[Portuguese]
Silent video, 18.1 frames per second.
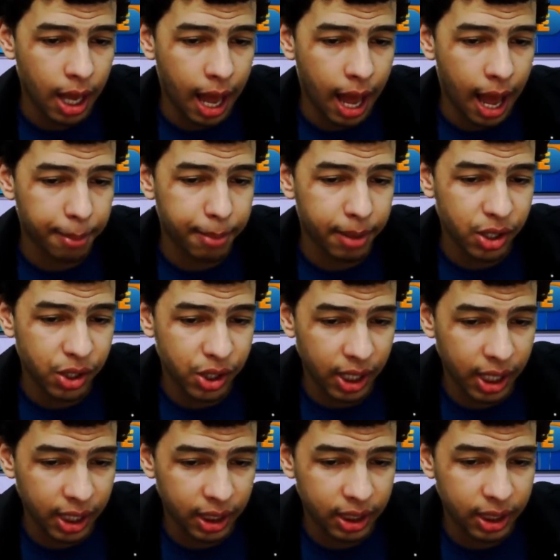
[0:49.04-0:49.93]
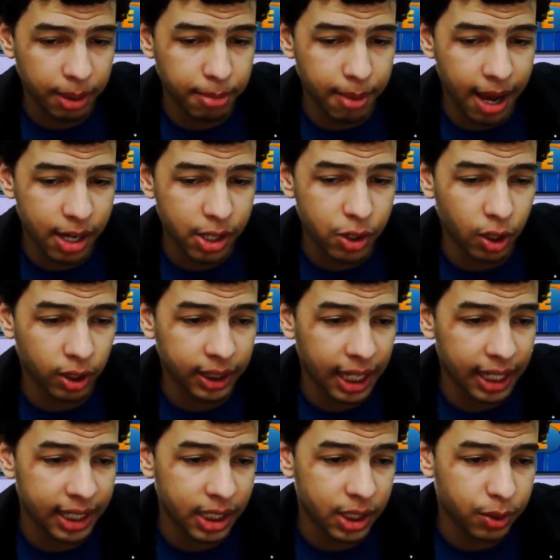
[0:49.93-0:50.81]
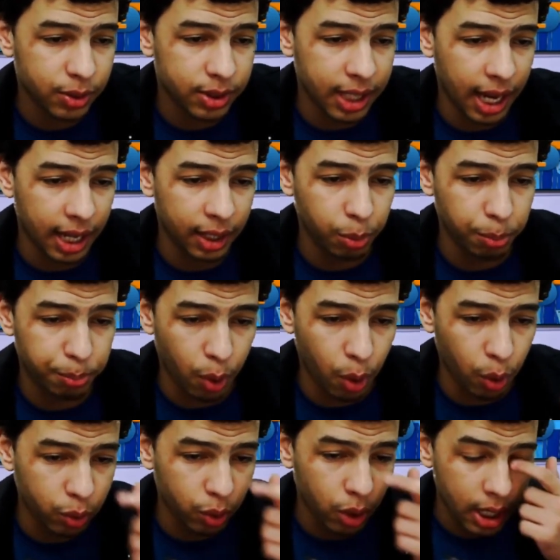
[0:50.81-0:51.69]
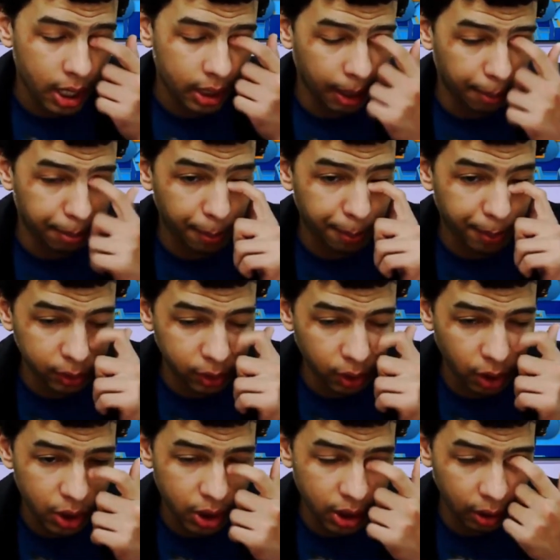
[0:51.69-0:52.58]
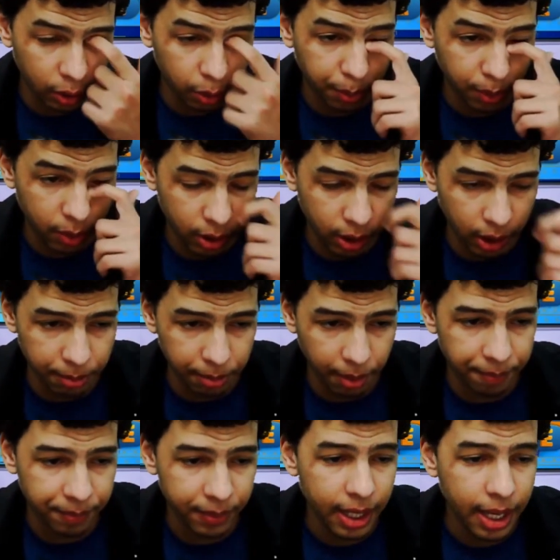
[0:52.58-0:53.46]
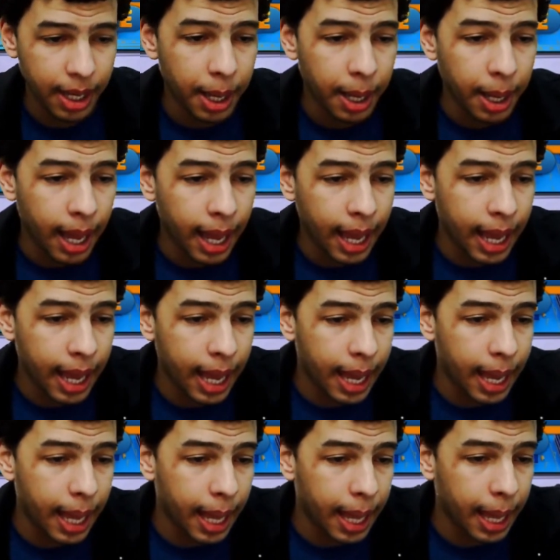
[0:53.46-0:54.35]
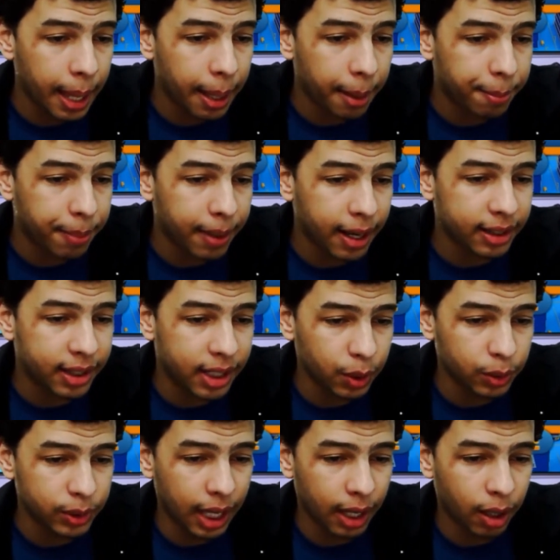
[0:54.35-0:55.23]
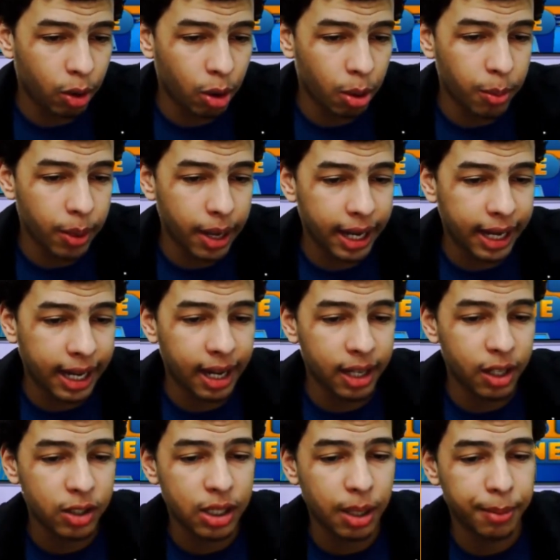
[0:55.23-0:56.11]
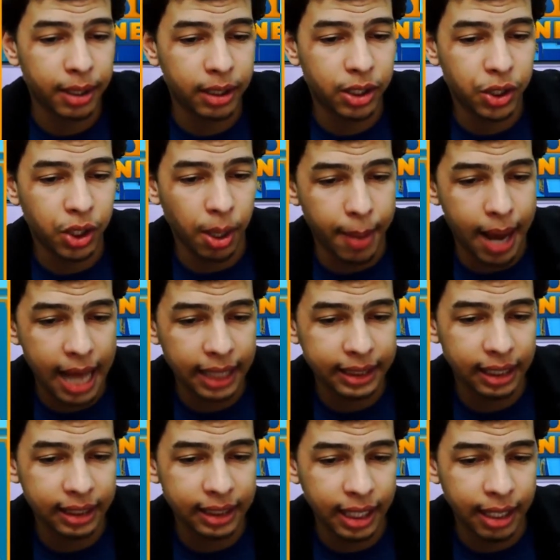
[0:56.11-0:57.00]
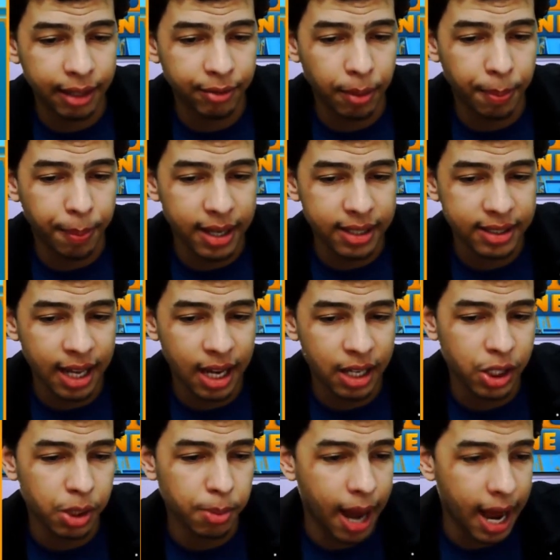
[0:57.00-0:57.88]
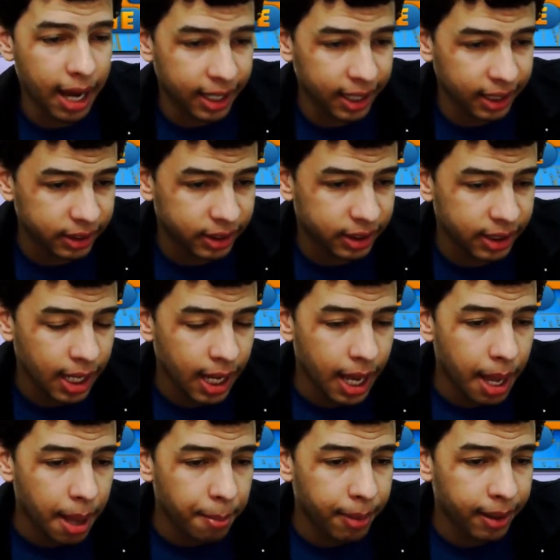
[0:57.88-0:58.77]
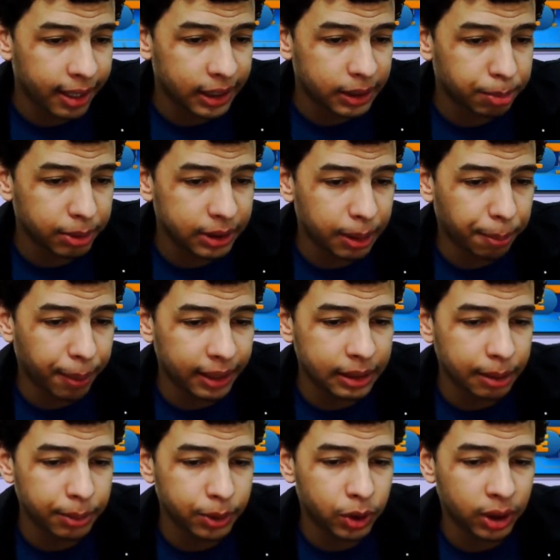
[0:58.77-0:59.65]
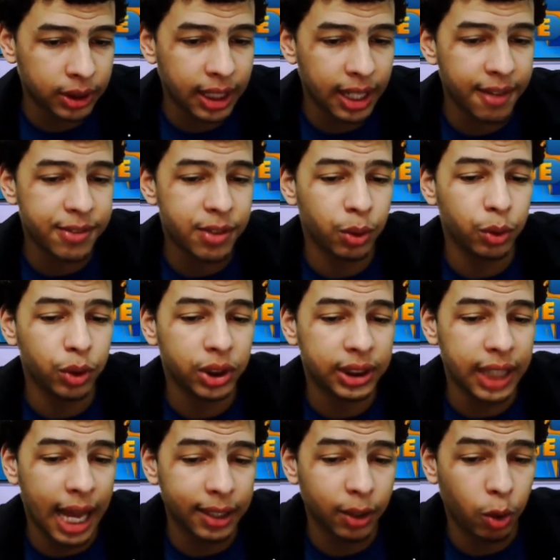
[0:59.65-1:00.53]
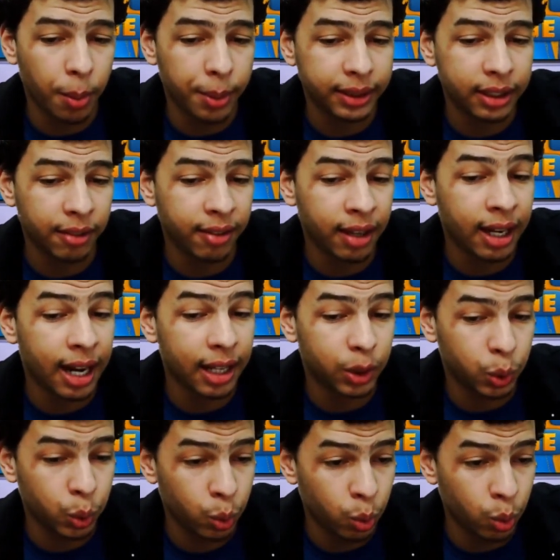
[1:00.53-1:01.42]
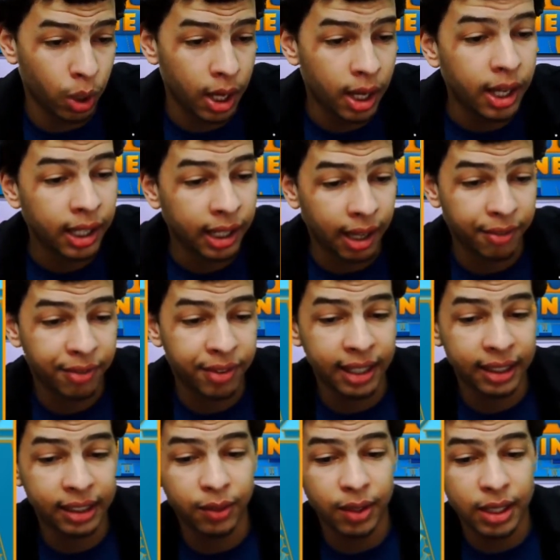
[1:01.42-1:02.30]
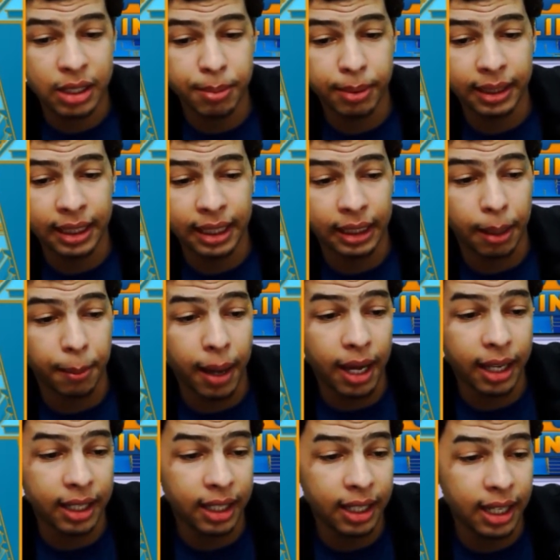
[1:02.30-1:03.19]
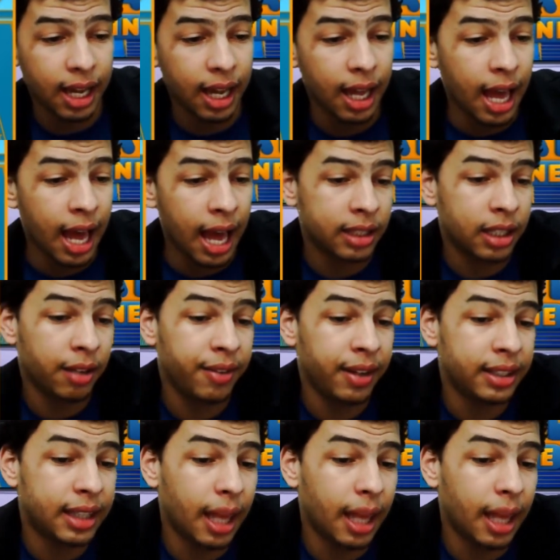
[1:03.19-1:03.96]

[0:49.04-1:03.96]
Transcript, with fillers: abrangente e mais jornalístico, saindo um pouco da proposta original do programa. É, é, Pratilda, como é carinhosamente chamada, teve passagens marcantes pelas principais emissoras de televisão do estado, como a TV Aratu, que é filiada do SBT lá na Bahia, a TV